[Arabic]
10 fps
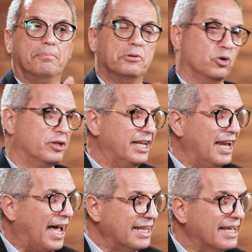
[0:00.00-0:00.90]
مش قلت
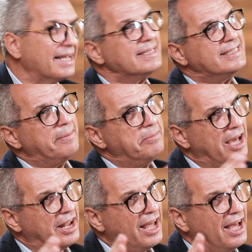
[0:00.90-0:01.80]
لي اللي عندك
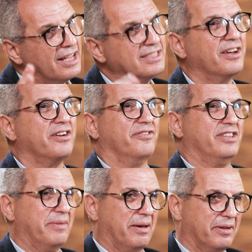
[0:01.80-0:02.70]
سيبني انا اتصرف
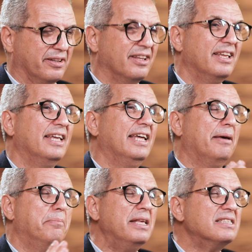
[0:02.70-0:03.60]
تماما
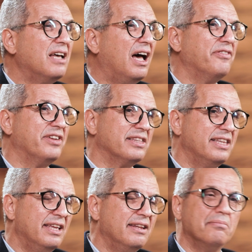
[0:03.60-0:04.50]
مين صح في
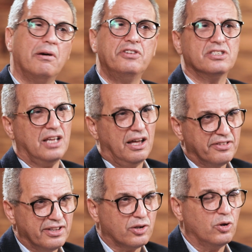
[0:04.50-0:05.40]
الاثنين ما فيش صح
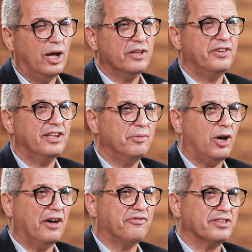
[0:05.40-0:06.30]
في الاثنين كل واحد فينا
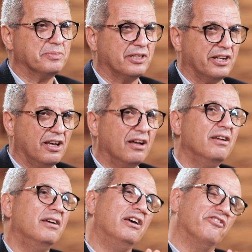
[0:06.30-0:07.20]
بيحفز
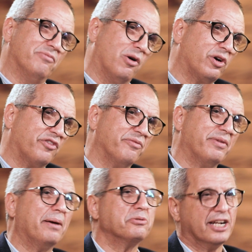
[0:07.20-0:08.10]
بطريقه في موقف
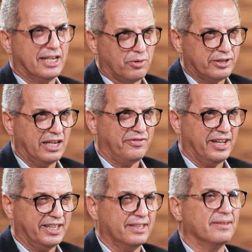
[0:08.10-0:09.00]
ما بشكل مختلف
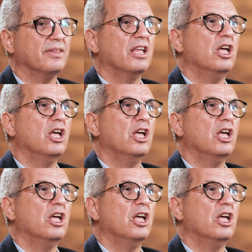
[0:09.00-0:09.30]
عن كده